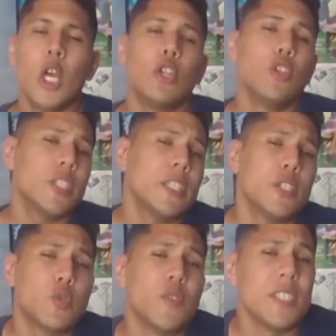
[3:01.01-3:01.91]
No teniendo
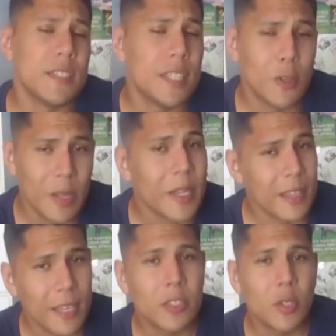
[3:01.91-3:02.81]
suficiente con la verdadera
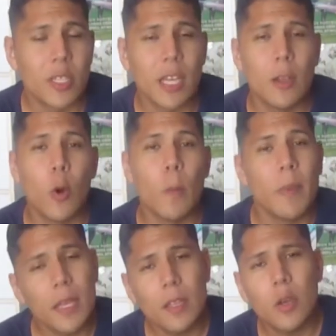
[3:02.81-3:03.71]
historia, los
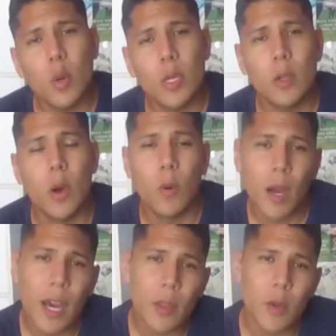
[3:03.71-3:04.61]
medios y los
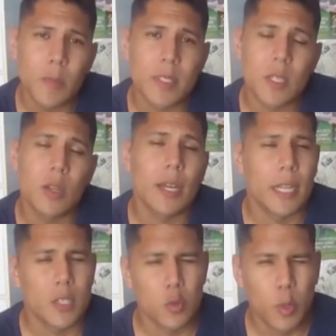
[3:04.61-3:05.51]
abogados empezaron a crear
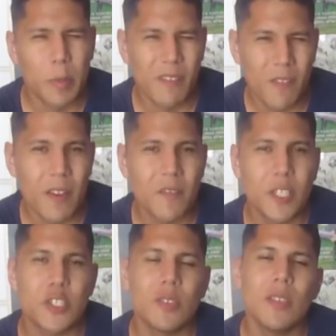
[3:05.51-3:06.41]
su propia
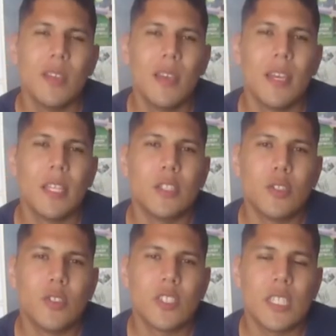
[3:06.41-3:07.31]
fanfiction.
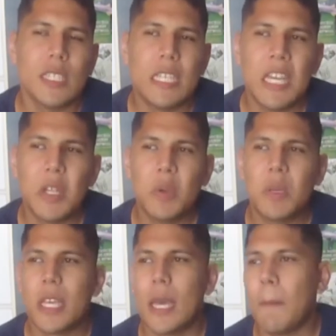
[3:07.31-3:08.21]
Entonces dijeron
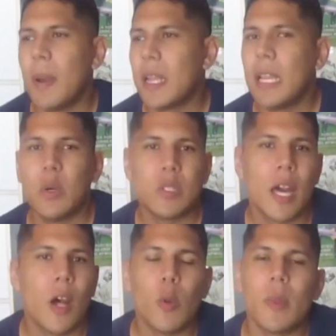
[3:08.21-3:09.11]
que a Pari le gustaba
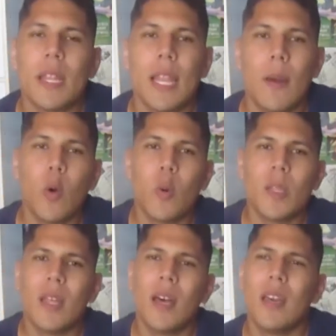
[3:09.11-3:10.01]
dormir en la
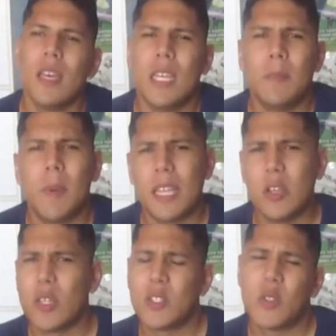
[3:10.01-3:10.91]
bóveda y Pari dijo
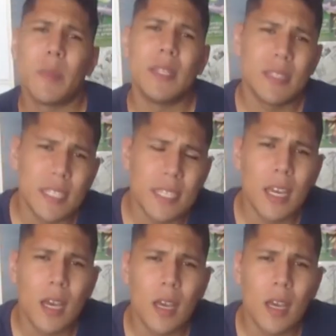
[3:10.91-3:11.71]
que eso era mentira,